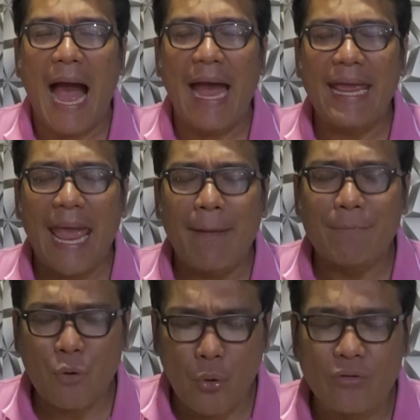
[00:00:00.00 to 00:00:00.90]
I
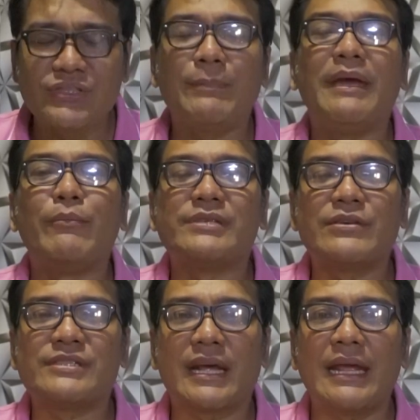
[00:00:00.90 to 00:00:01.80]
am called. Sabihin mo
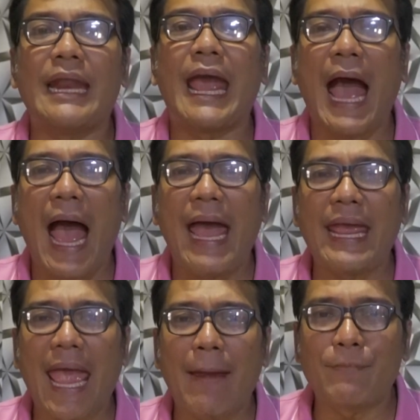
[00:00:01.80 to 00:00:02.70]
sa iyong sarili,
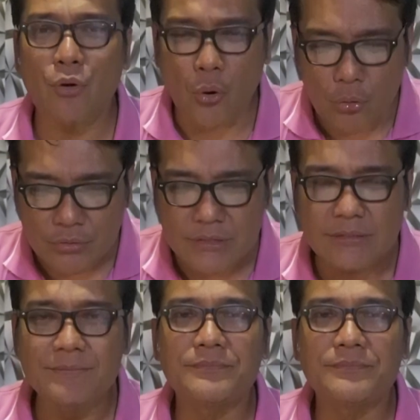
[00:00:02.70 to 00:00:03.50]
I am called. I am called.